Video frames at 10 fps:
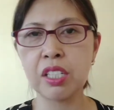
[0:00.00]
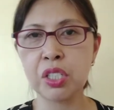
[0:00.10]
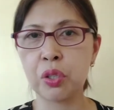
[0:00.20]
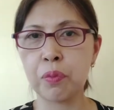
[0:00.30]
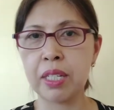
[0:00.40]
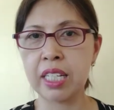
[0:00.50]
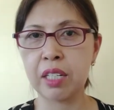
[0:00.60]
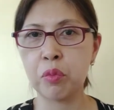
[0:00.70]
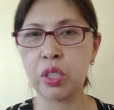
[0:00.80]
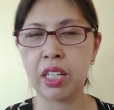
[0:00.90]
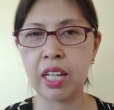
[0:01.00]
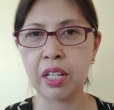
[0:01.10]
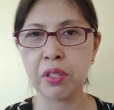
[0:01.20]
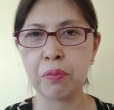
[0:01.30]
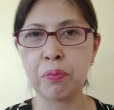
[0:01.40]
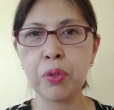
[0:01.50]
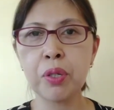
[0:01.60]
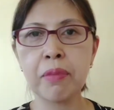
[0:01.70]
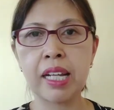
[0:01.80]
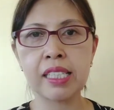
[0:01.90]
So, balikan mo na lang yung poor
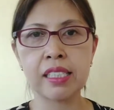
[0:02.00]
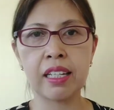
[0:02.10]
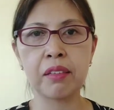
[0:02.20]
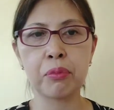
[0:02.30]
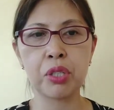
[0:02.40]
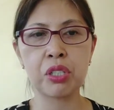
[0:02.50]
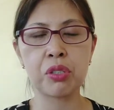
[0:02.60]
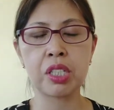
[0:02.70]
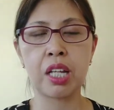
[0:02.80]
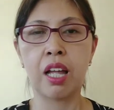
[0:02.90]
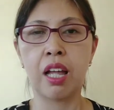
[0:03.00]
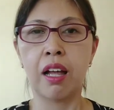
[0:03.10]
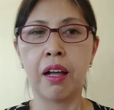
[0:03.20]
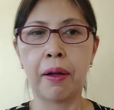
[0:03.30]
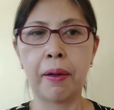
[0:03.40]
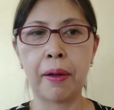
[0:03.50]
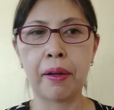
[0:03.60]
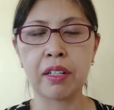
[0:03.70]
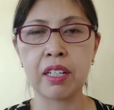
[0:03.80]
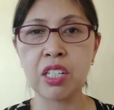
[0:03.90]
mindset versus uh,
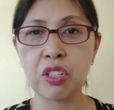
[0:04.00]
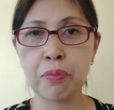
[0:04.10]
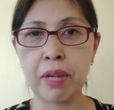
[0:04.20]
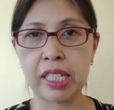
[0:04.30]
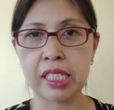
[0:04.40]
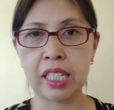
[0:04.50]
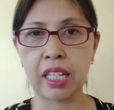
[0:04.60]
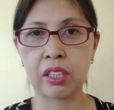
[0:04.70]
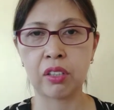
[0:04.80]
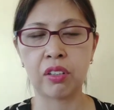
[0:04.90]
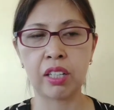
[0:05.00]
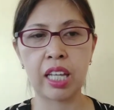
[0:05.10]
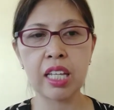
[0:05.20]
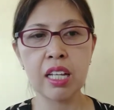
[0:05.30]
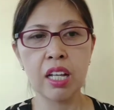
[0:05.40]
rich mindset. Okay?